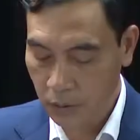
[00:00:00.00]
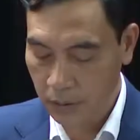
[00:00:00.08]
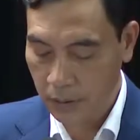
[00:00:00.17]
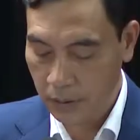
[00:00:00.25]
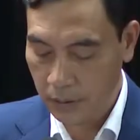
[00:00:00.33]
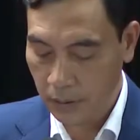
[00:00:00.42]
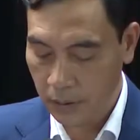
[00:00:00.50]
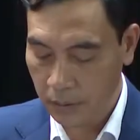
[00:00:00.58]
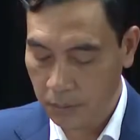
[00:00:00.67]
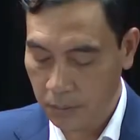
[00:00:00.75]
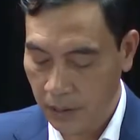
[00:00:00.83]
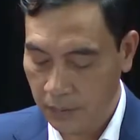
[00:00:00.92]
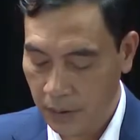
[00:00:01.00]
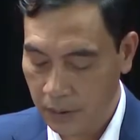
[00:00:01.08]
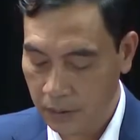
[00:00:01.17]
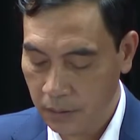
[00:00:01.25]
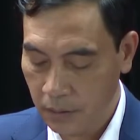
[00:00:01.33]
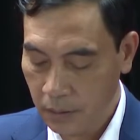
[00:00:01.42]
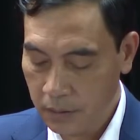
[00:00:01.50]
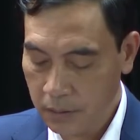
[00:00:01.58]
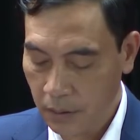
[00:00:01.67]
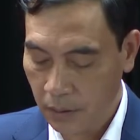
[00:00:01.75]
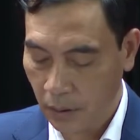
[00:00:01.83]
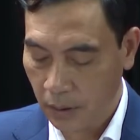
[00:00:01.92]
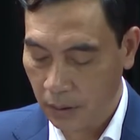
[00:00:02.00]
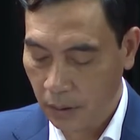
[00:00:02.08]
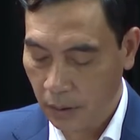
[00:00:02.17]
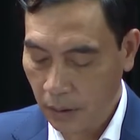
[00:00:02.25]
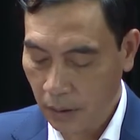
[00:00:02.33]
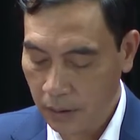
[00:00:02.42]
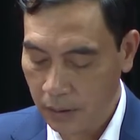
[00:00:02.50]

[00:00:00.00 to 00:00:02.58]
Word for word: nghiệp theo hướng sản xuất hàng hóa, ứng dụng công nghệ